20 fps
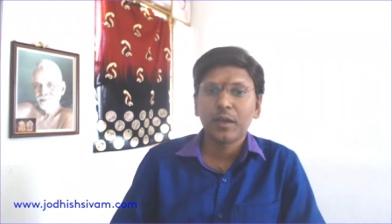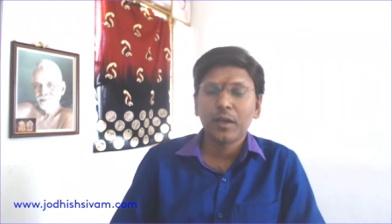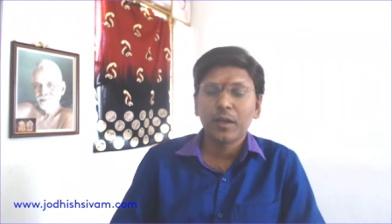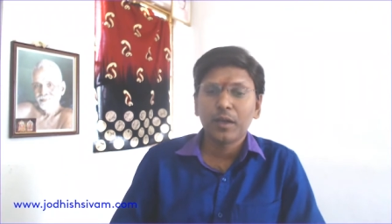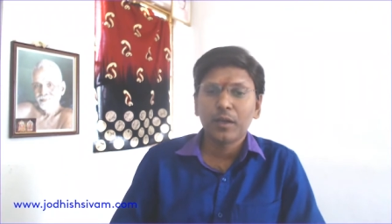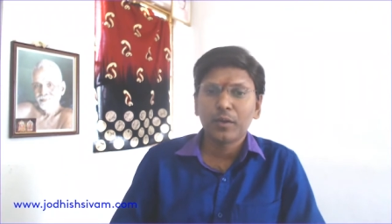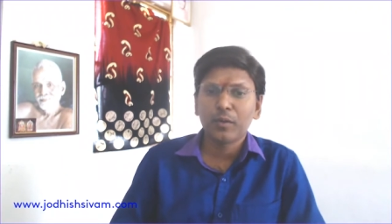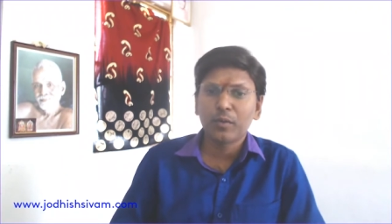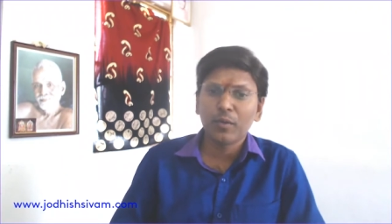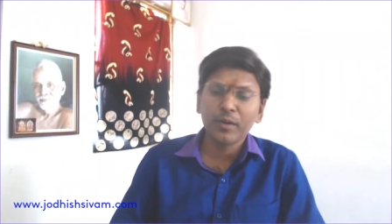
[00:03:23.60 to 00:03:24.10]

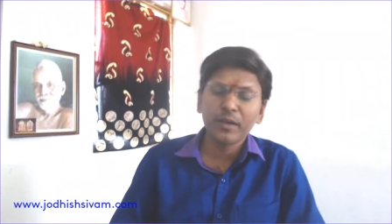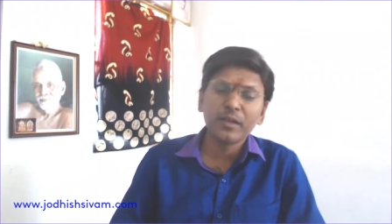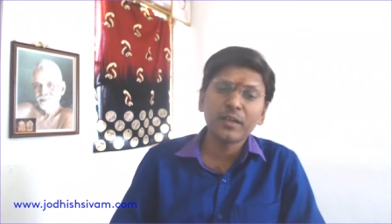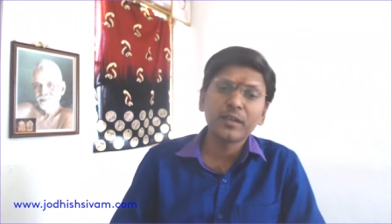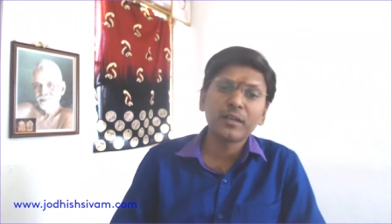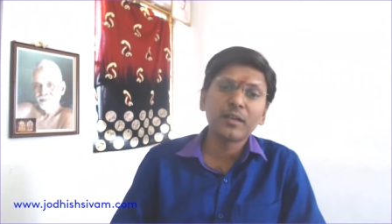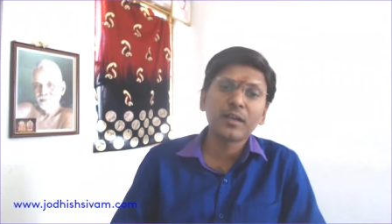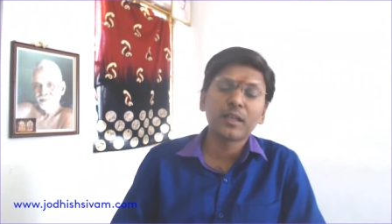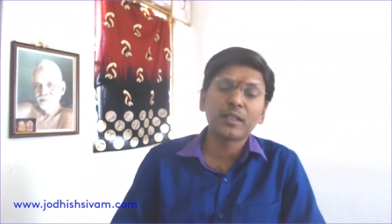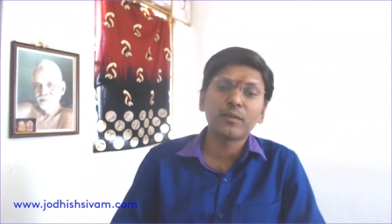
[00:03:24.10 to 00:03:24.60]

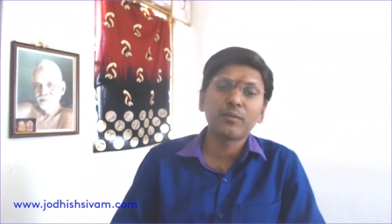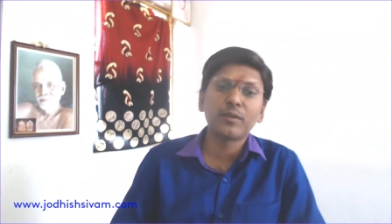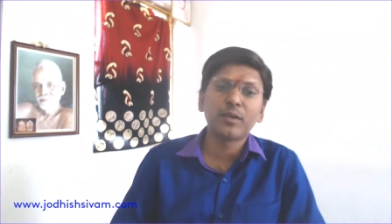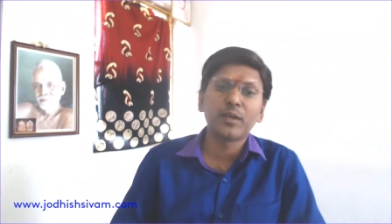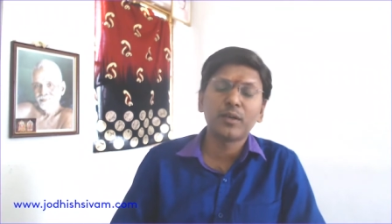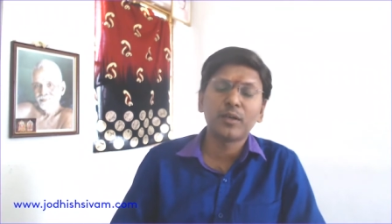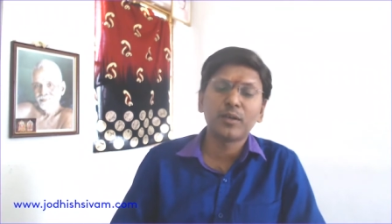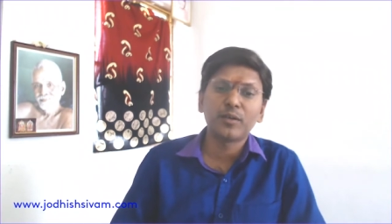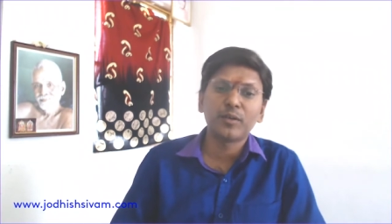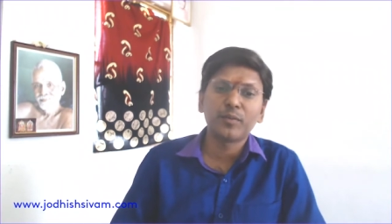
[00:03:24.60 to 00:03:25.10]
கோயிலின்
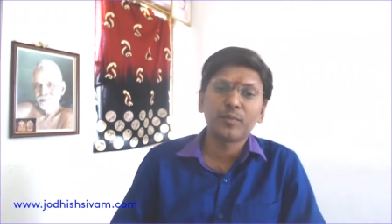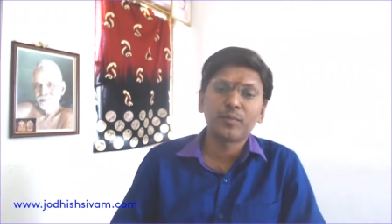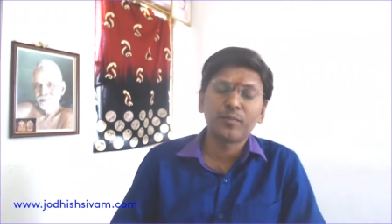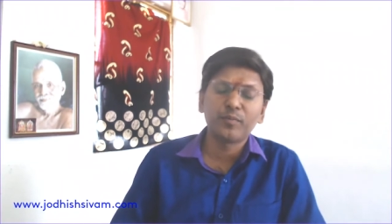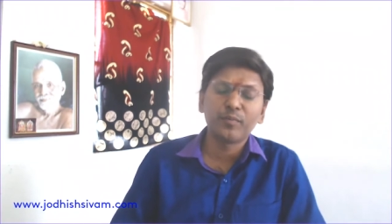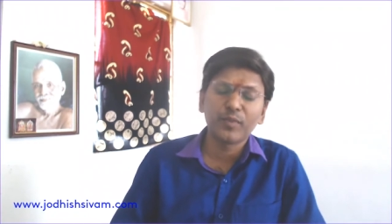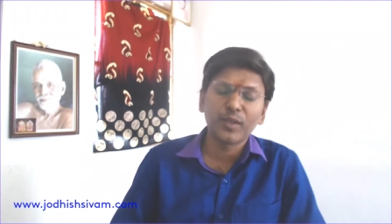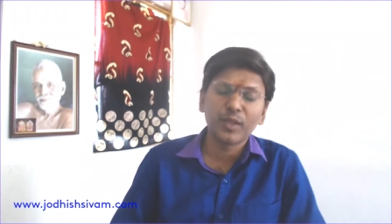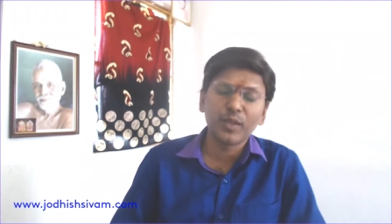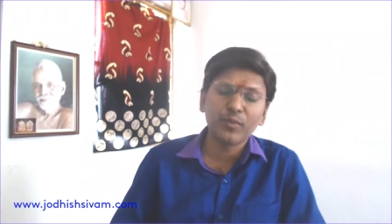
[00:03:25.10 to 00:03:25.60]
கதவுகள்
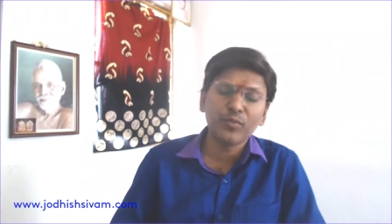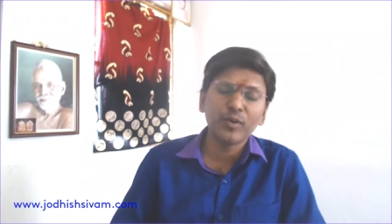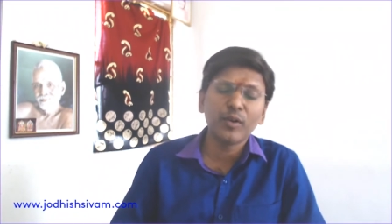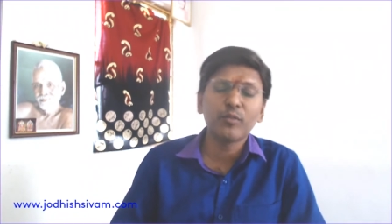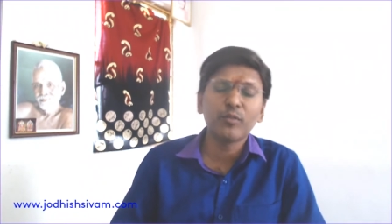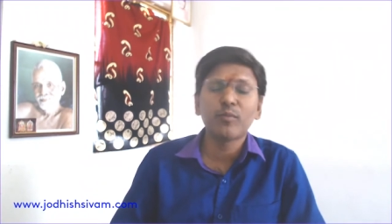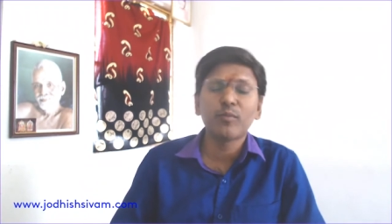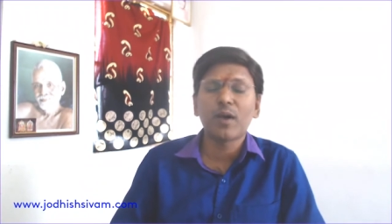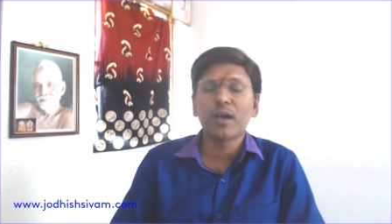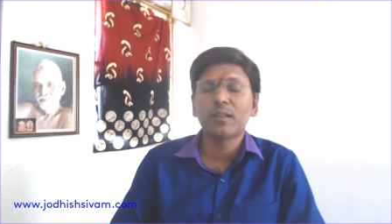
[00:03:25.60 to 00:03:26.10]
இவ்வளவு
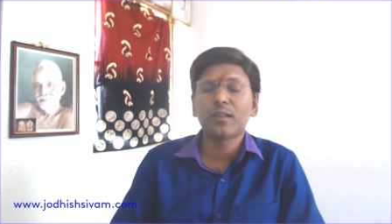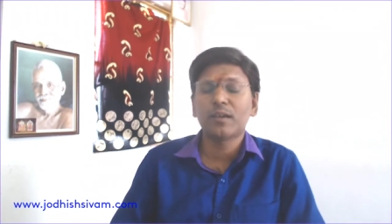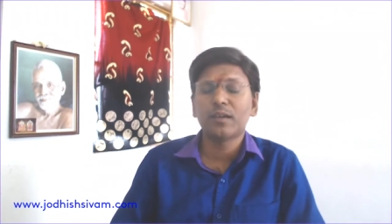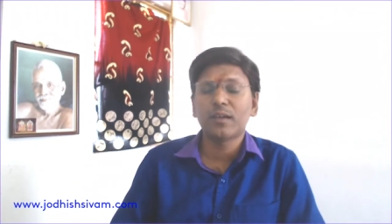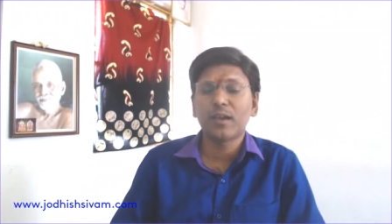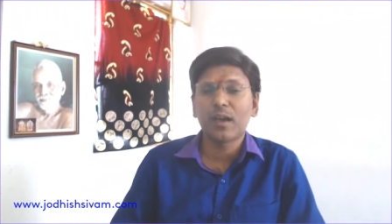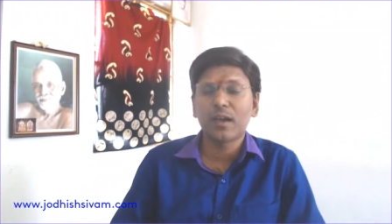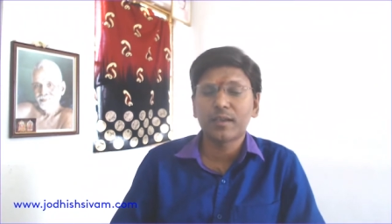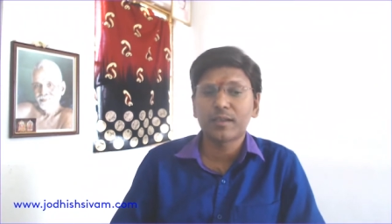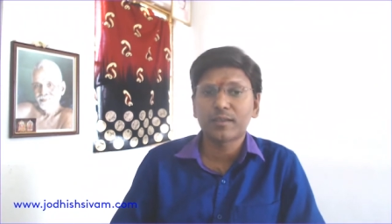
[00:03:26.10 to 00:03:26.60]

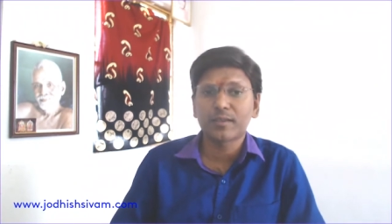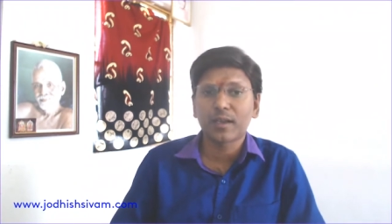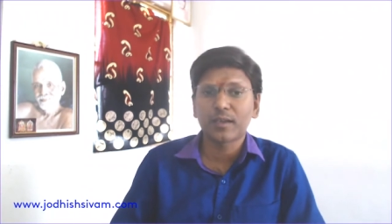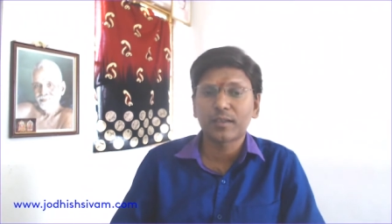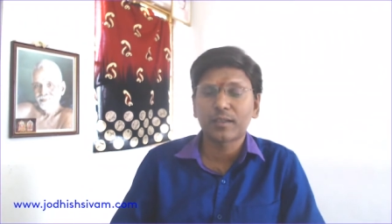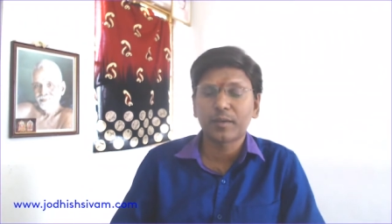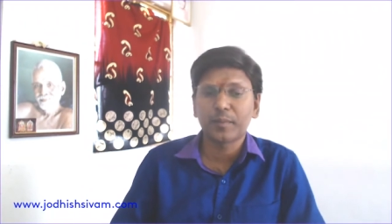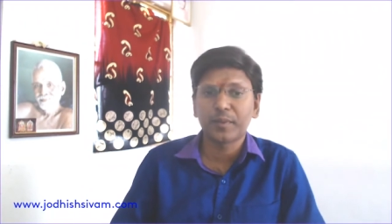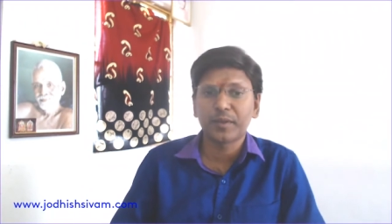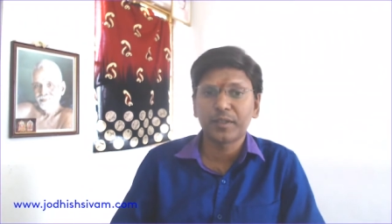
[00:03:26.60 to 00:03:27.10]
மாதங்களாக
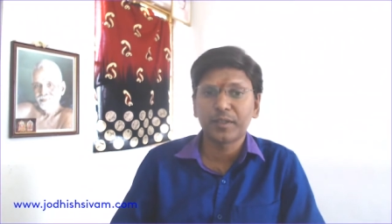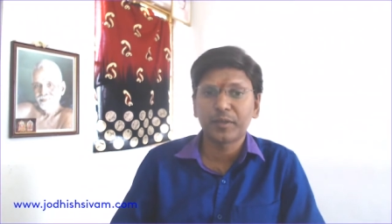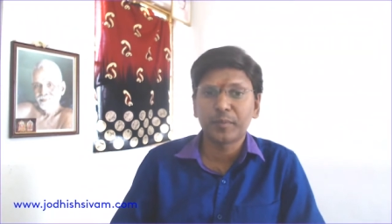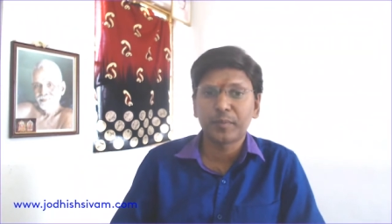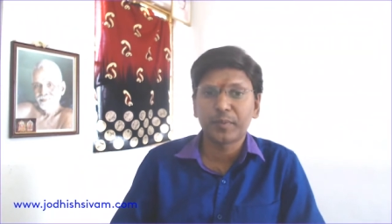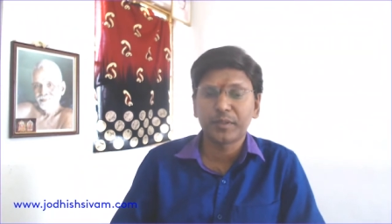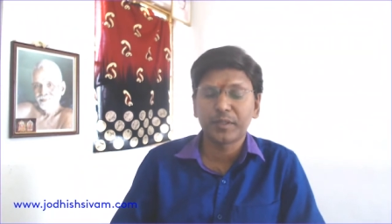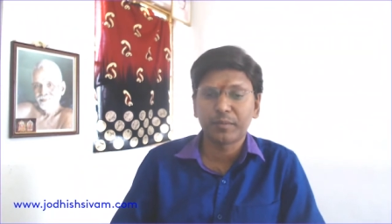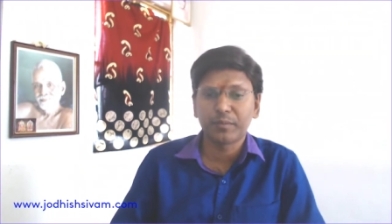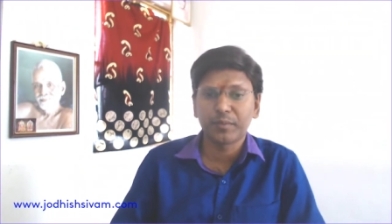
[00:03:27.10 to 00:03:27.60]

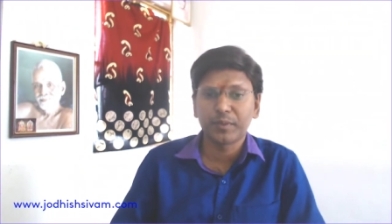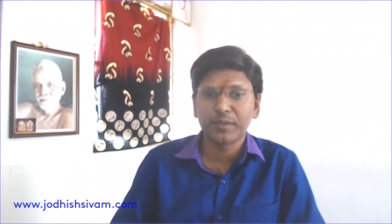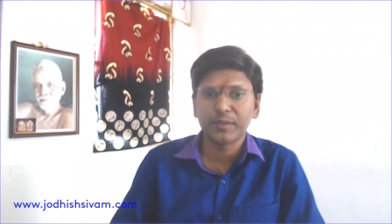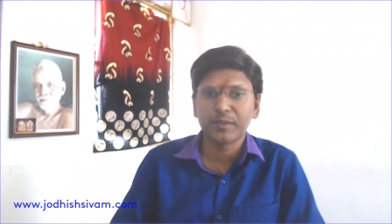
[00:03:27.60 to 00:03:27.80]
சாற்றப்பட்டிருப்பது என்பது